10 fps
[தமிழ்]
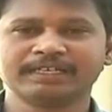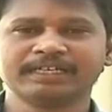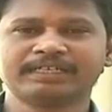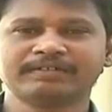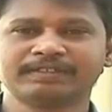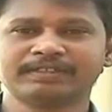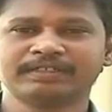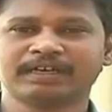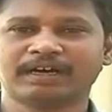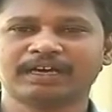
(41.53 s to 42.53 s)
நேற்று வந்து
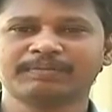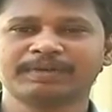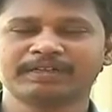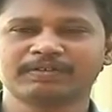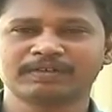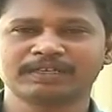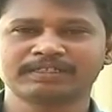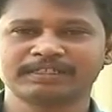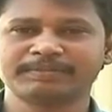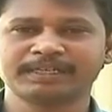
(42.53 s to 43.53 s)
ஆறு பேர் கொண்ட
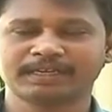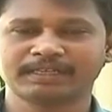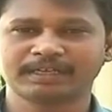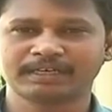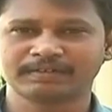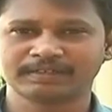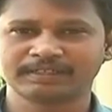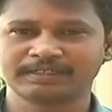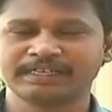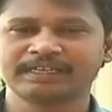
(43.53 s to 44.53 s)
சிபிஐ அதிகாரிகள்
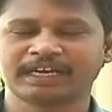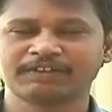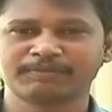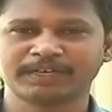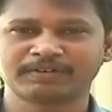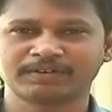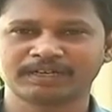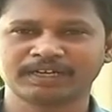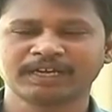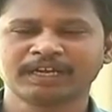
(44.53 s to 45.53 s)
வந்து திடீர் ஆய்வு
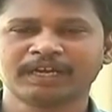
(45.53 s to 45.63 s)
மேற்கொண்டனர்